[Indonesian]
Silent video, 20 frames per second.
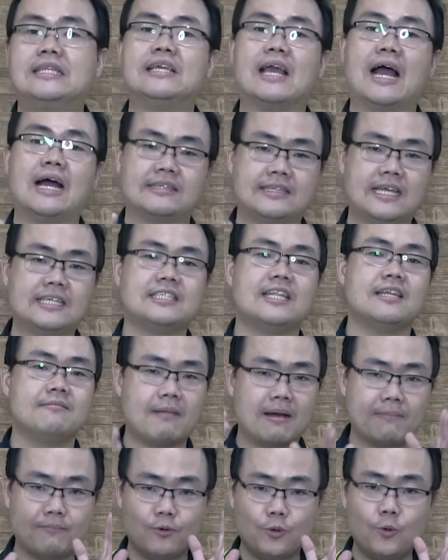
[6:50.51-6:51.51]
di atas
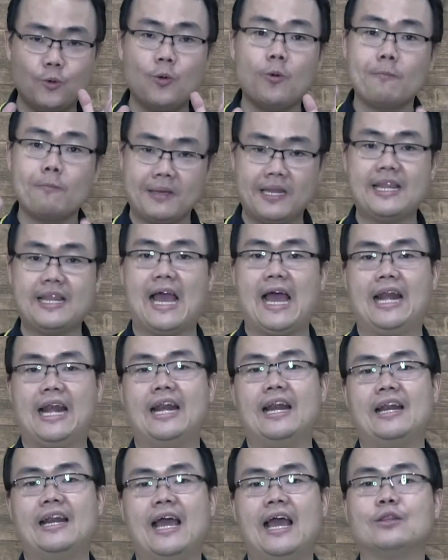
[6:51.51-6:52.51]
50
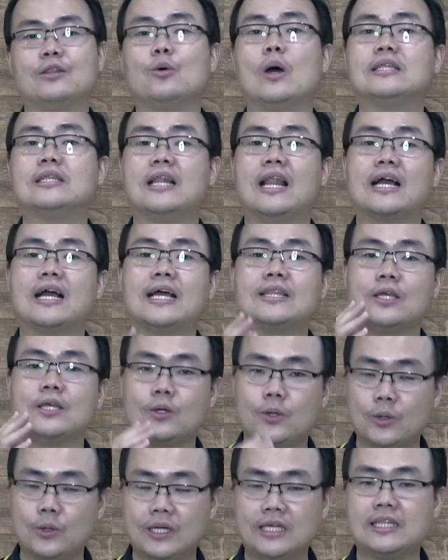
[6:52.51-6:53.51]
miliar. Nah, itu adalah
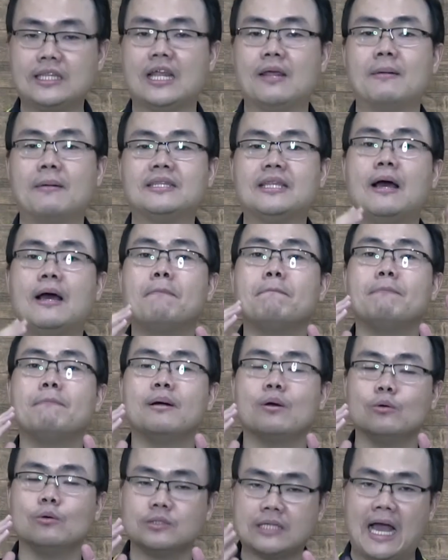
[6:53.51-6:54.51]
kategori daripada
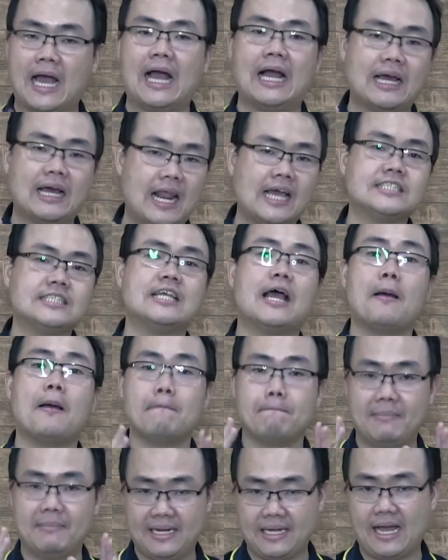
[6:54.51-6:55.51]
pengusaha
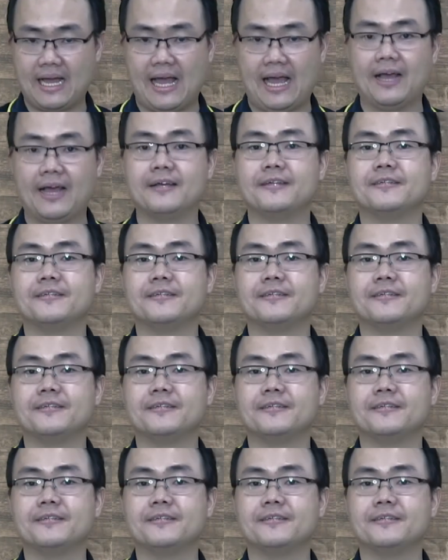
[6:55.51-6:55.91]
kelas menengah.